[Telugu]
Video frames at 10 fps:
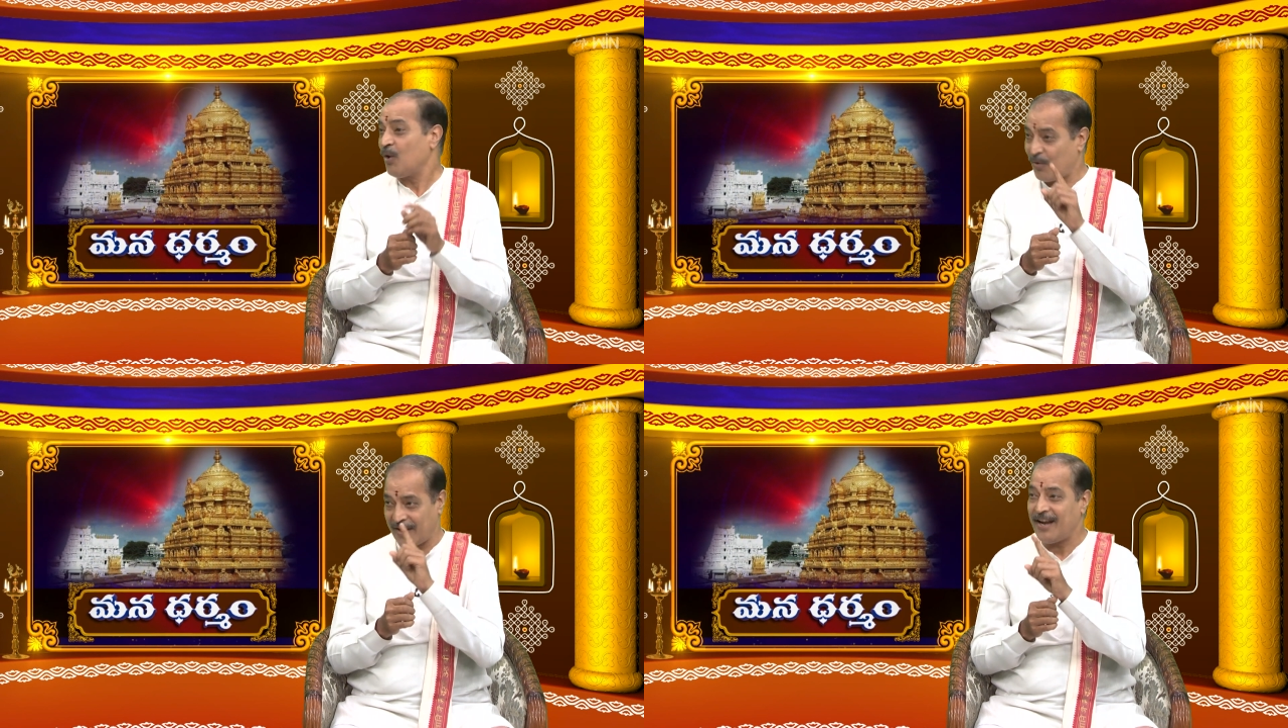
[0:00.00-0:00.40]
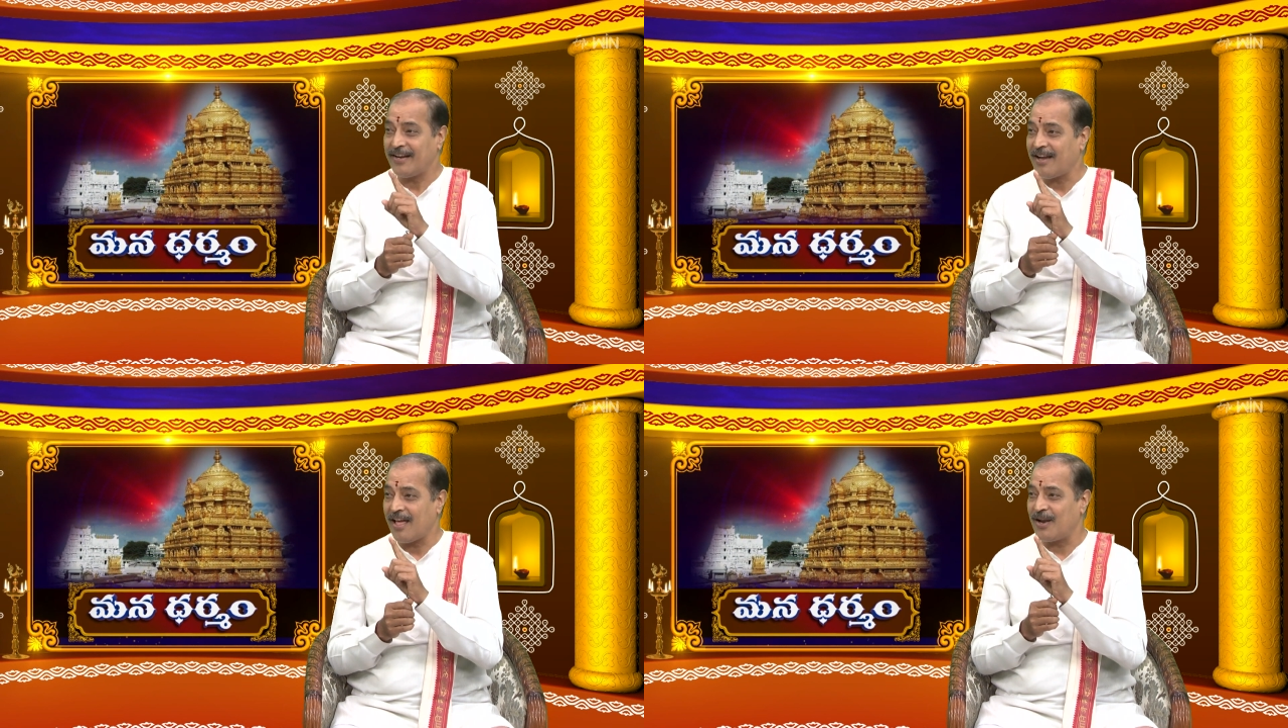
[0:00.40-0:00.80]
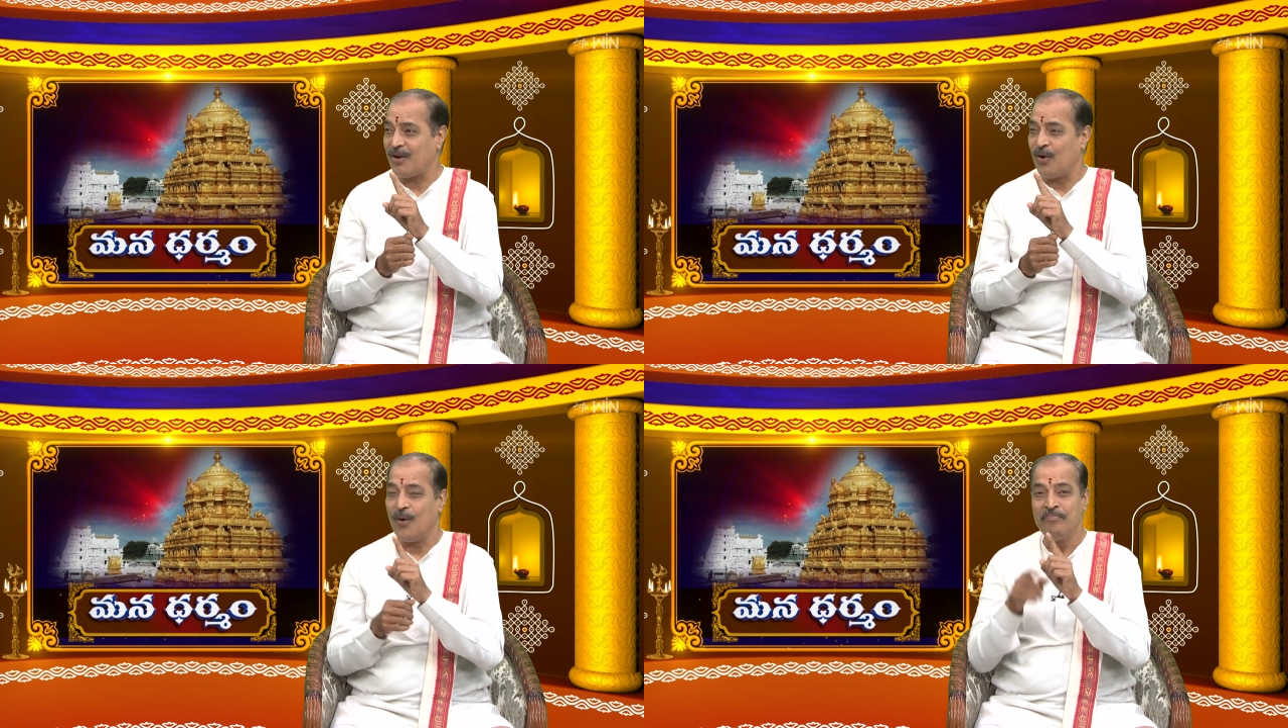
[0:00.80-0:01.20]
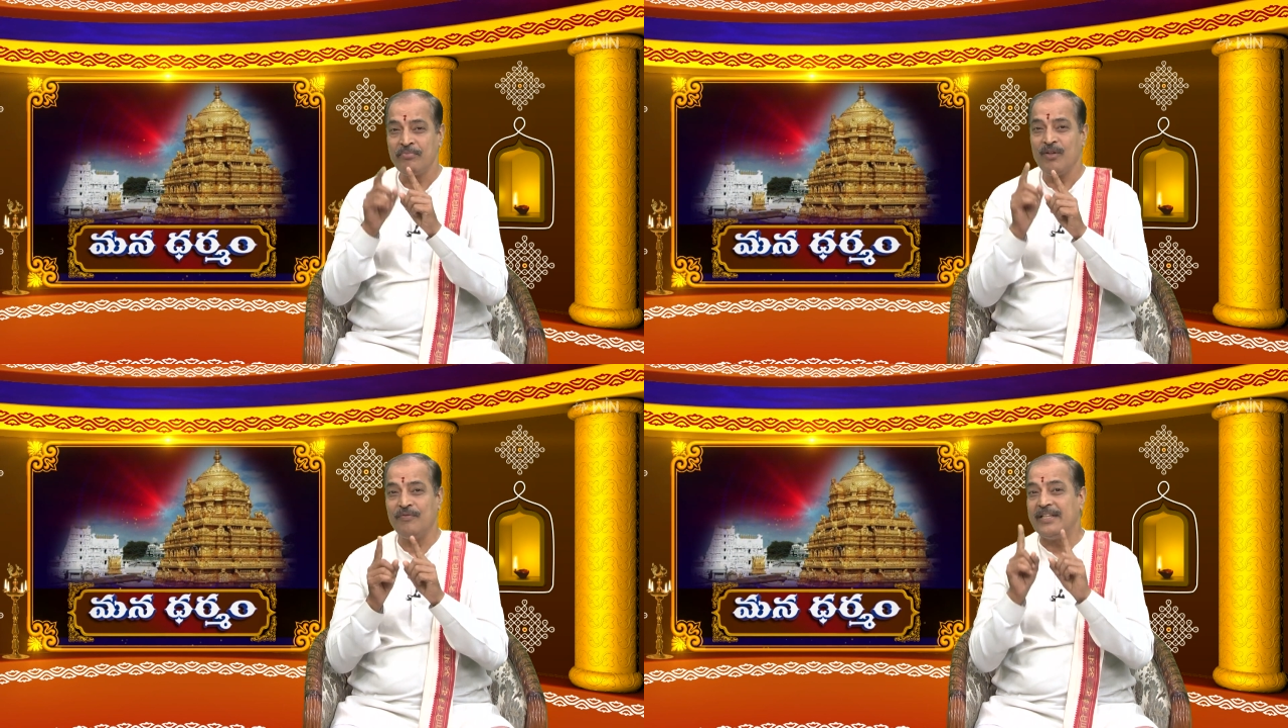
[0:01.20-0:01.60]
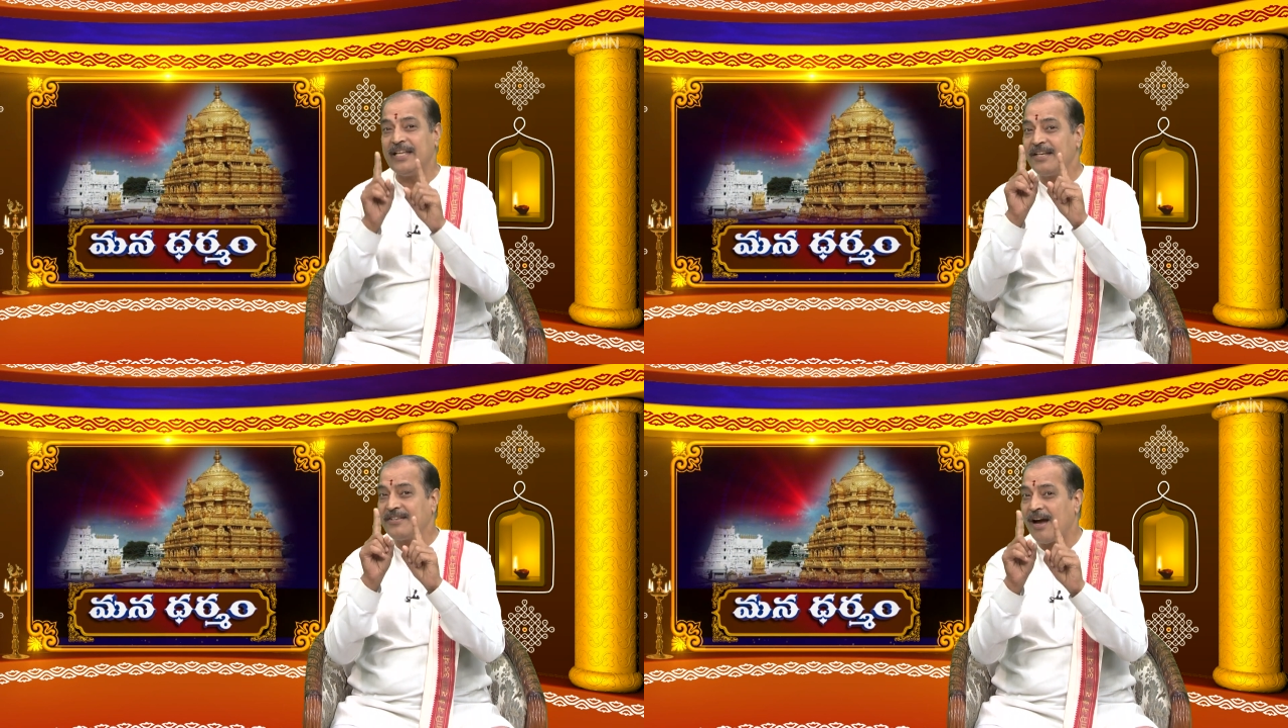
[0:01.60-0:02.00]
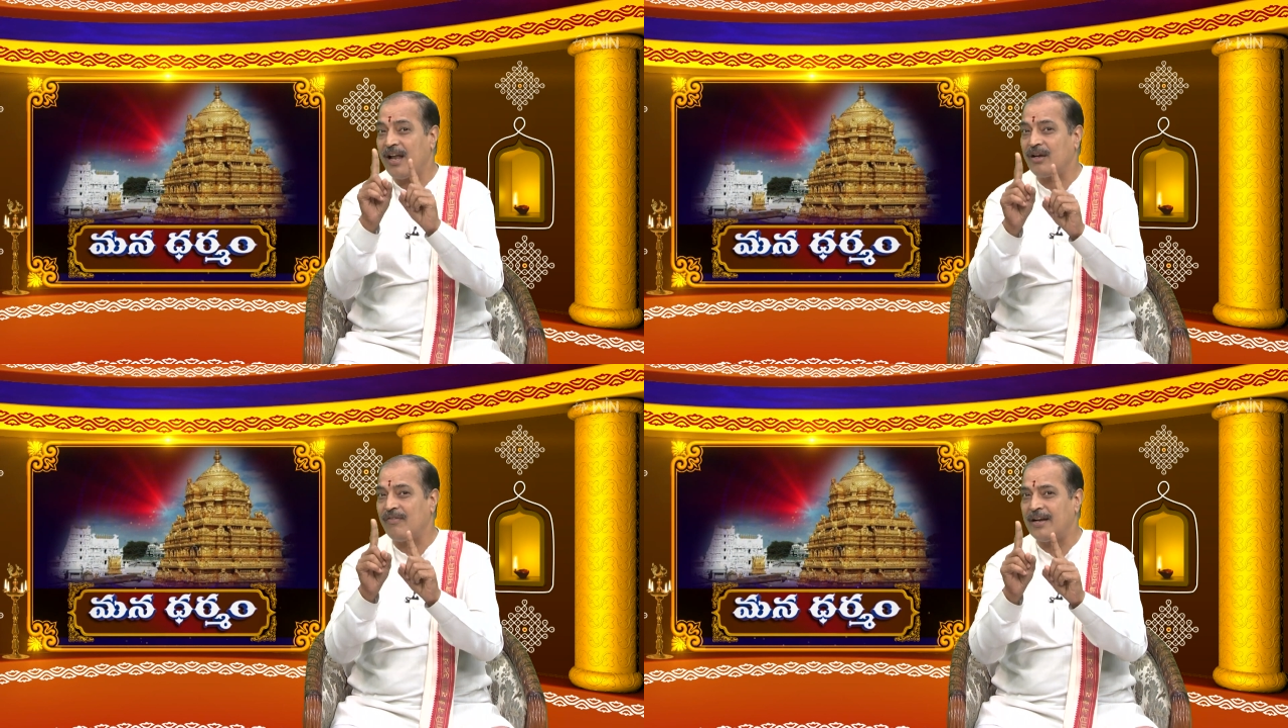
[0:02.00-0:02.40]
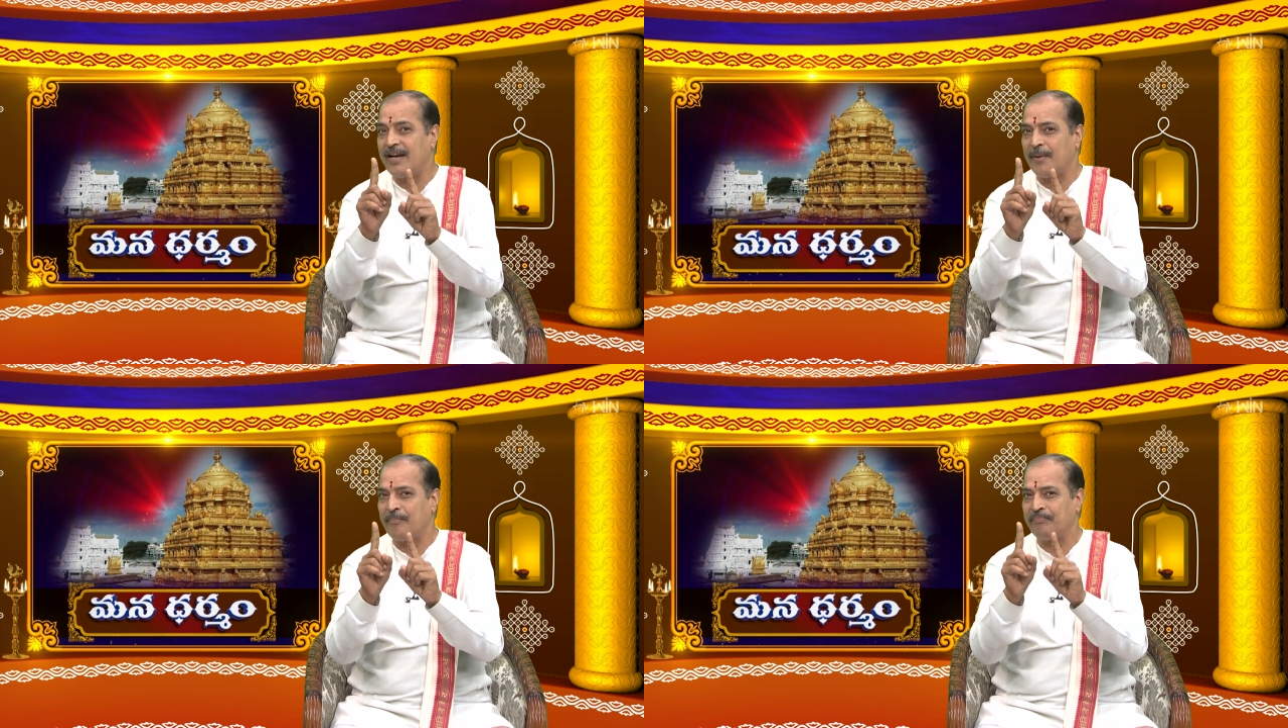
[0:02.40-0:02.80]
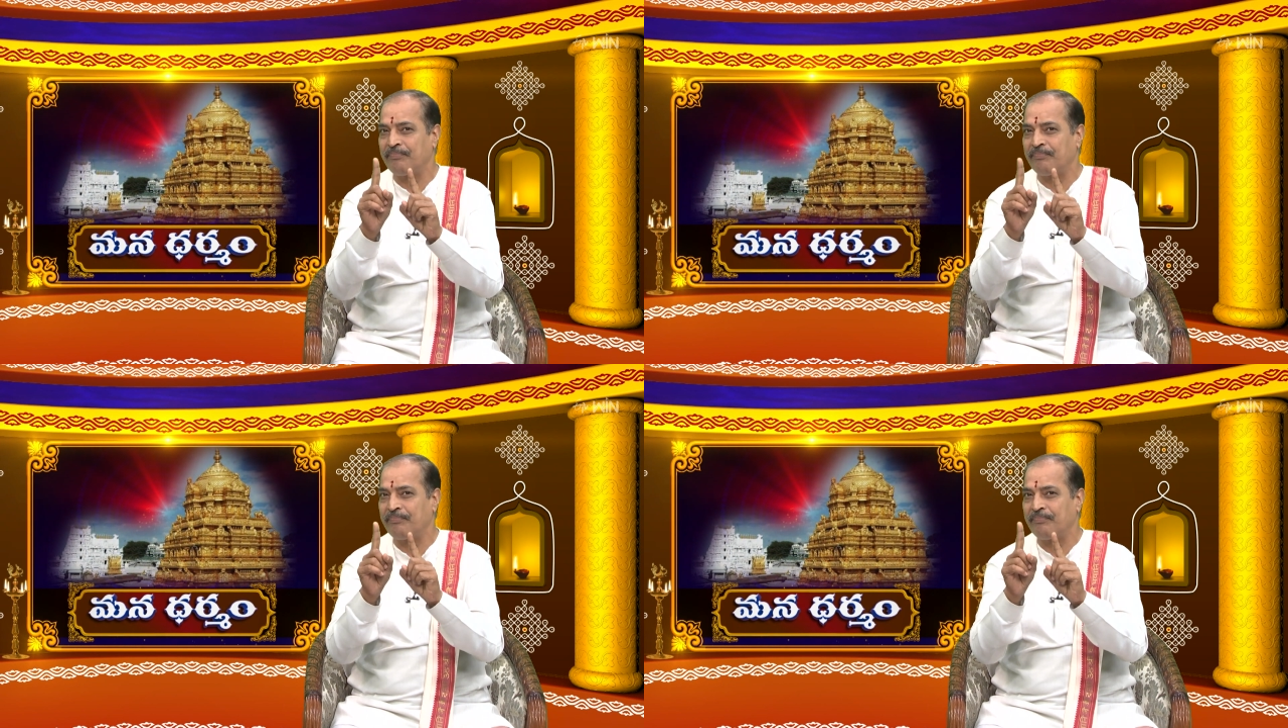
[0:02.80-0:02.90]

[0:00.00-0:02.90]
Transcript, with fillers: ఒకనాటి కాలంలో విదేశాలకు వెళ్ళడం